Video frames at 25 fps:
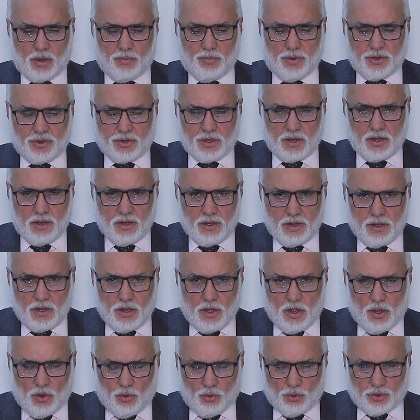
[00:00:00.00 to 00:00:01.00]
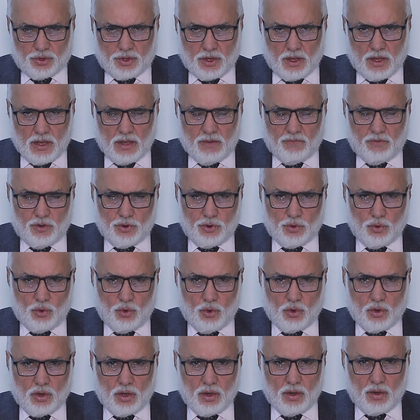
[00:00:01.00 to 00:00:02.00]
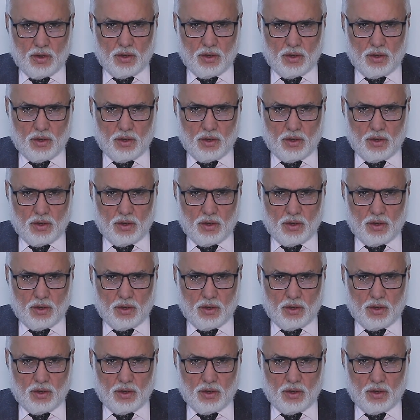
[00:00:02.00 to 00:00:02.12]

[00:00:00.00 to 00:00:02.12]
कमर्शल उसके अलावा जो लोग